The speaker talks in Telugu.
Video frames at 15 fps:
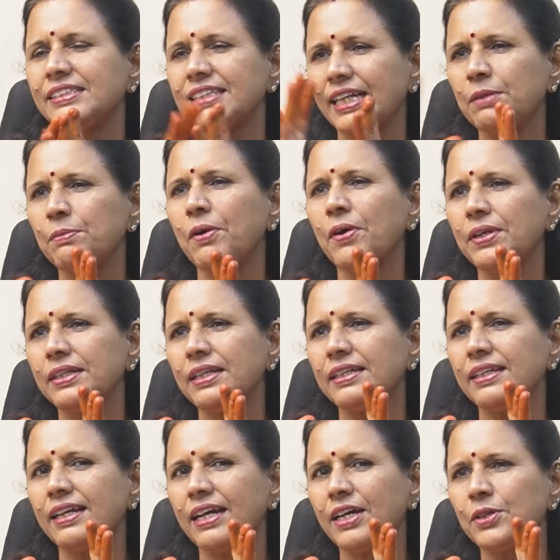జగన్మోహన్
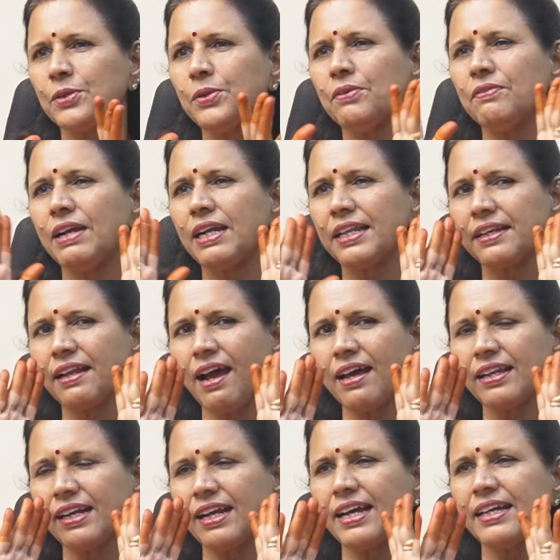రెడ్డి గారు వాళ్ళ
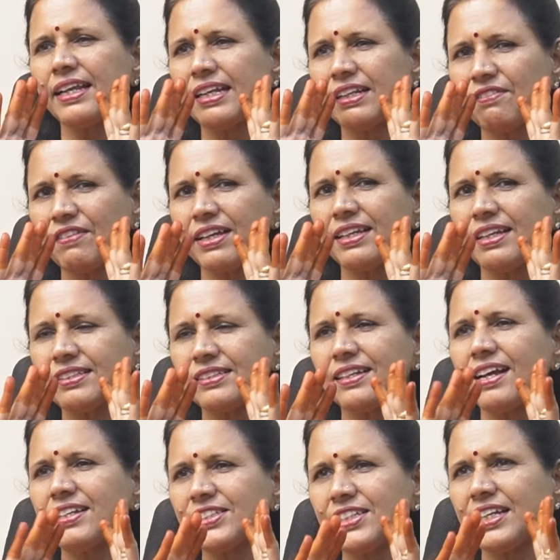నాన్నగారు అయిన వైఎస్
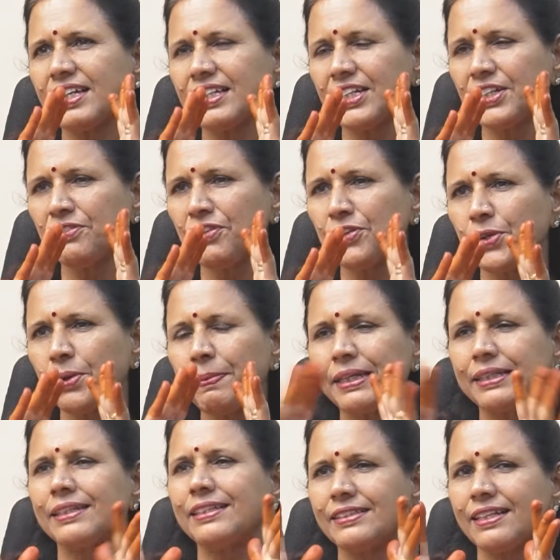రాజశేఖర రెడ్డి ఫోటో
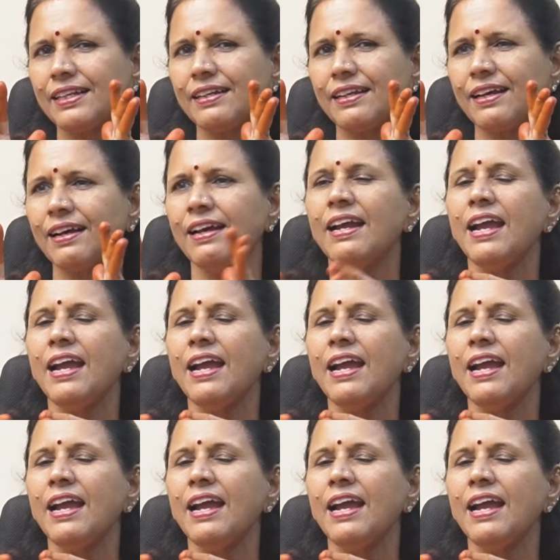పెట్టనిస్తాడా